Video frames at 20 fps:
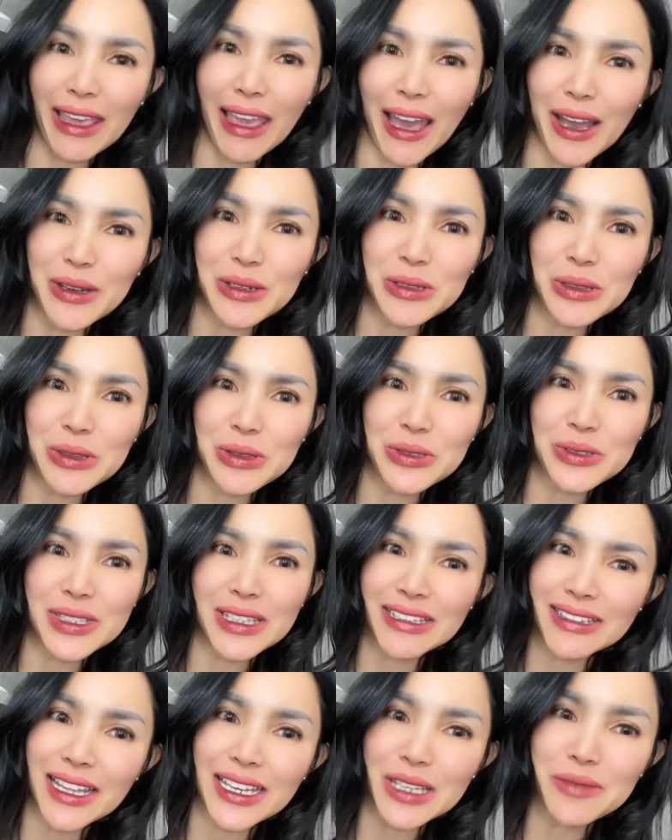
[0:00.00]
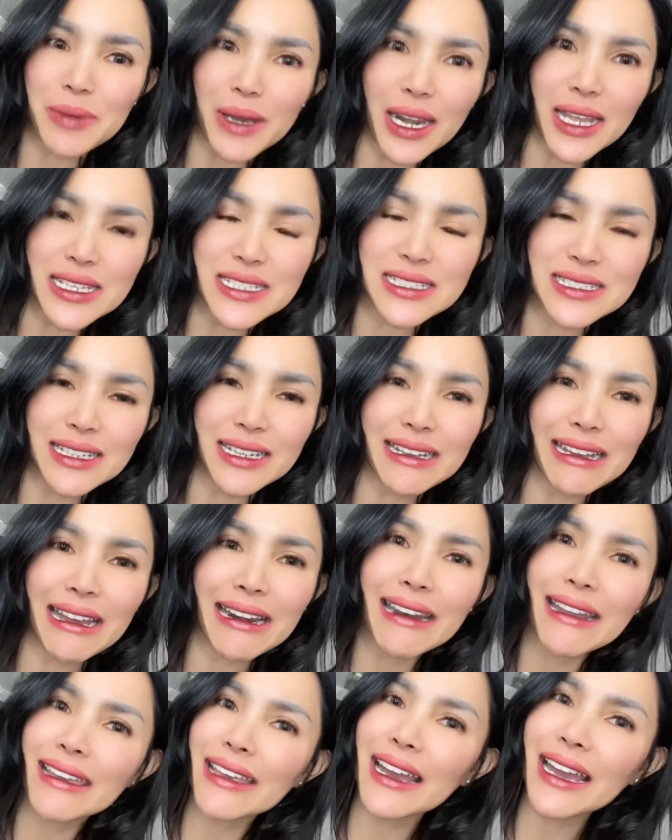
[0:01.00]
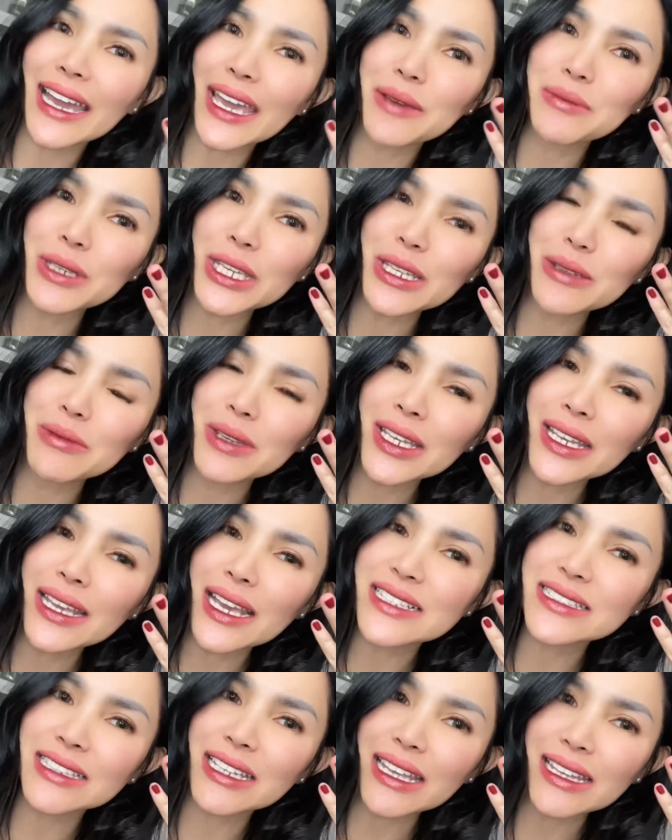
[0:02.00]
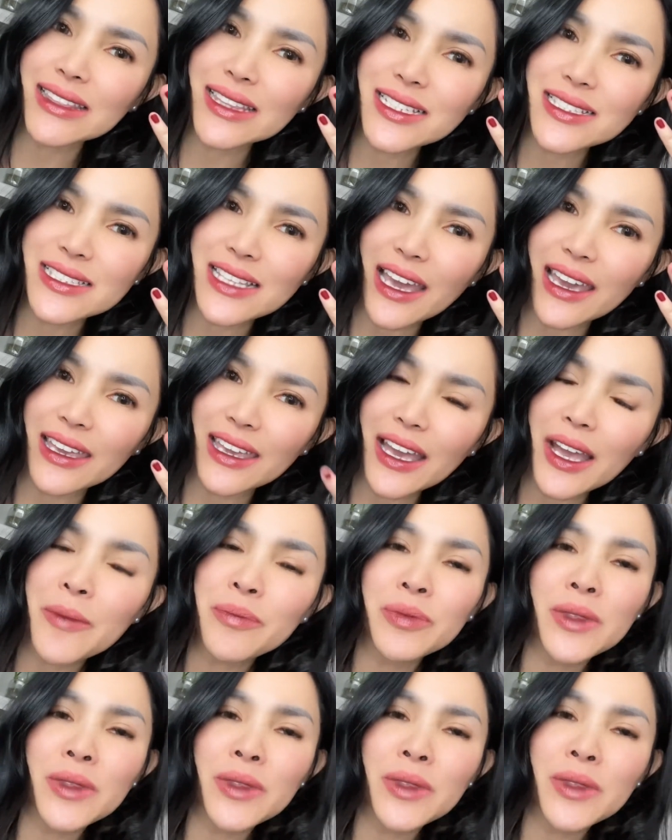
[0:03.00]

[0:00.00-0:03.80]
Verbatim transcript: ya untuk kita nih para istri karena yang kayak begini-begini gak sedikit nih saya ya.